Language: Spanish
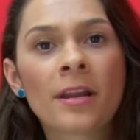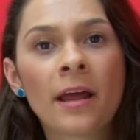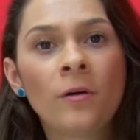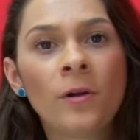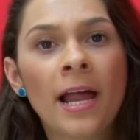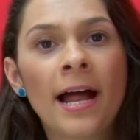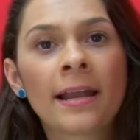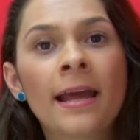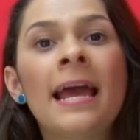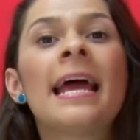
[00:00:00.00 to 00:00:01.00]
regular
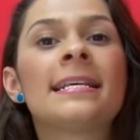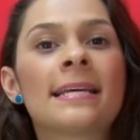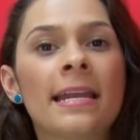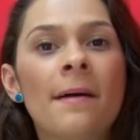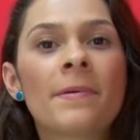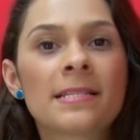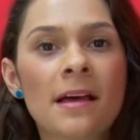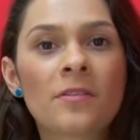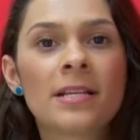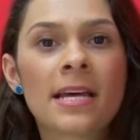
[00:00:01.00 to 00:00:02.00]
estaría
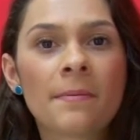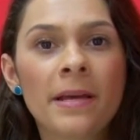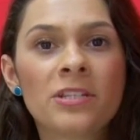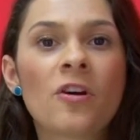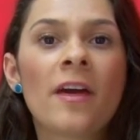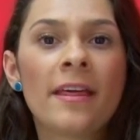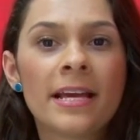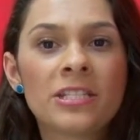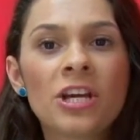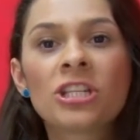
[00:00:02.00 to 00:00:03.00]
prestando el servicio de
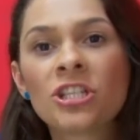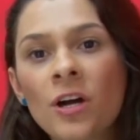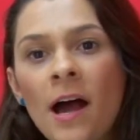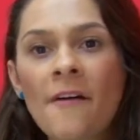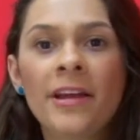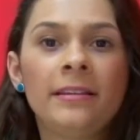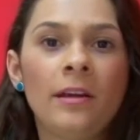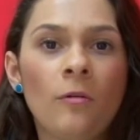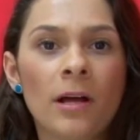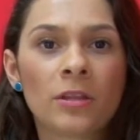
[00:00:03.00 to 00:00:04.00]
18 a
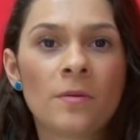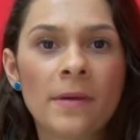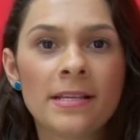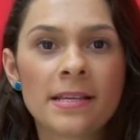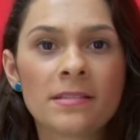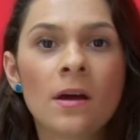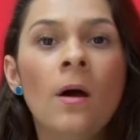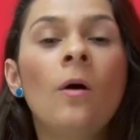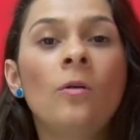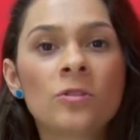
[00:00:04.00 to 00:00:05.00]
24 meses,
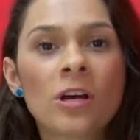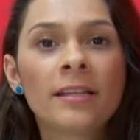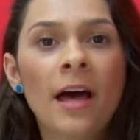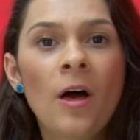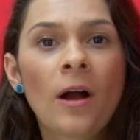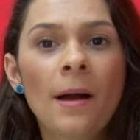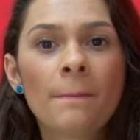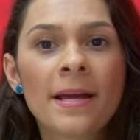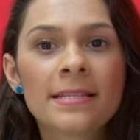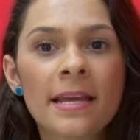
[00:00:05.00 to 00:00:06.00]
un soldado
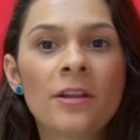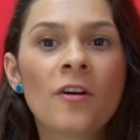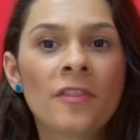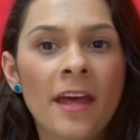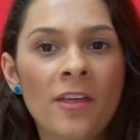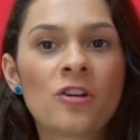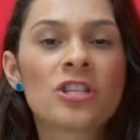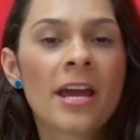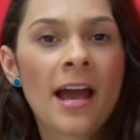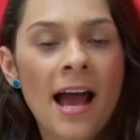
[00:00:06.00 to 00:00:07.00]
campesino de
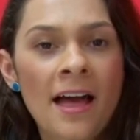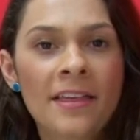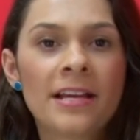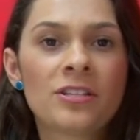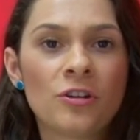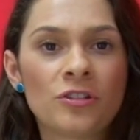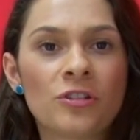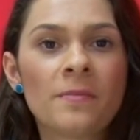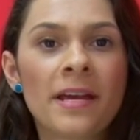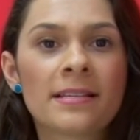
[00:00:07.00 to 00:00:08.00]
12 a
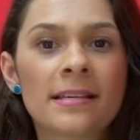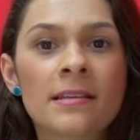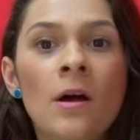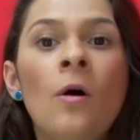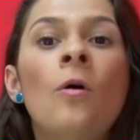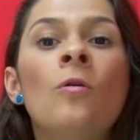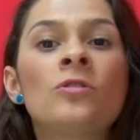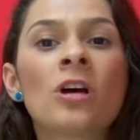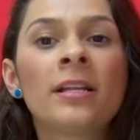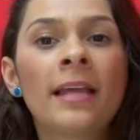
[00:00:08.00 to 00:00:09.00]
18 meses,
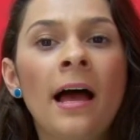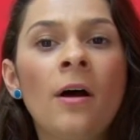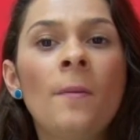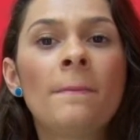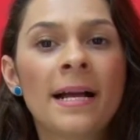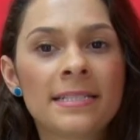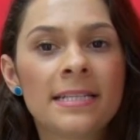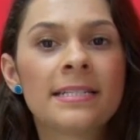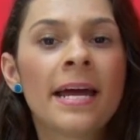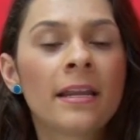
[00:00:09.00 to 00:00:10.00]
un soldado
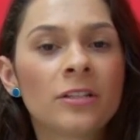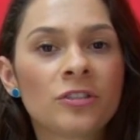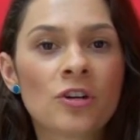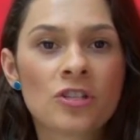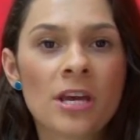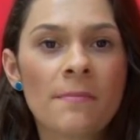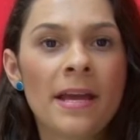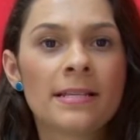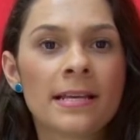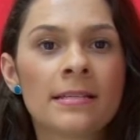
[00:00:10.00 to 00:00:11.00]
bachiller 12
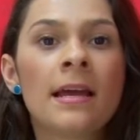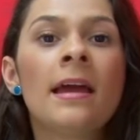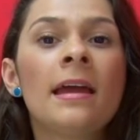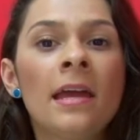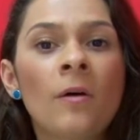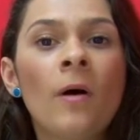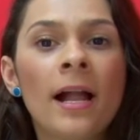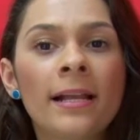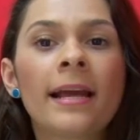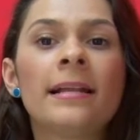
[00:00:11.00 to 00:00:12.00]
meses,
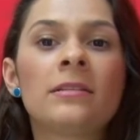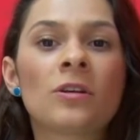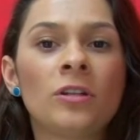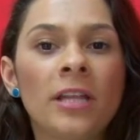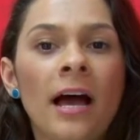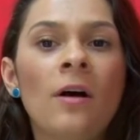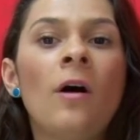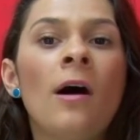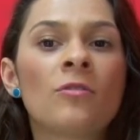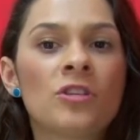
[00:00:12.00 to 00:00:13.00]
igual que el
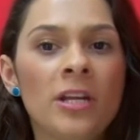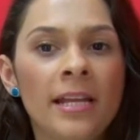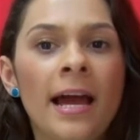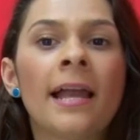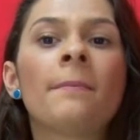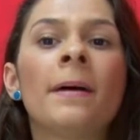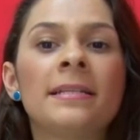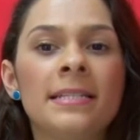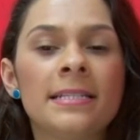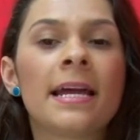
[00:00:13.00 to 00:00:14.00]
soldado auxiliar
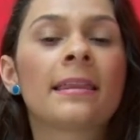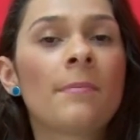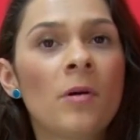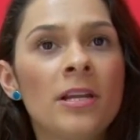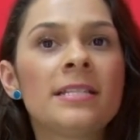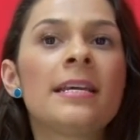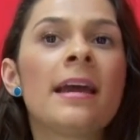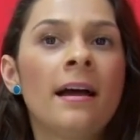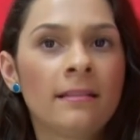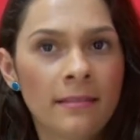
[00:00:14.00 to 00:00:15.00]
bachiller de
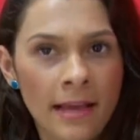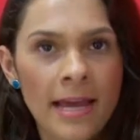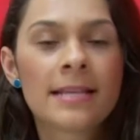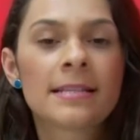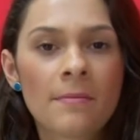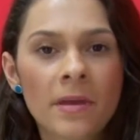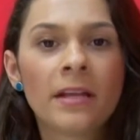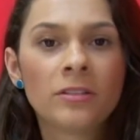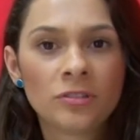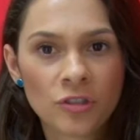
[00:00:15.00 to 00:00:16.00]
policía que es
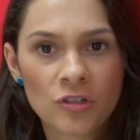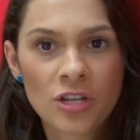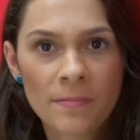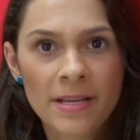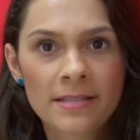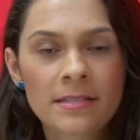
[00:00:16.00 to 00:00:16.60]
también 12 meses.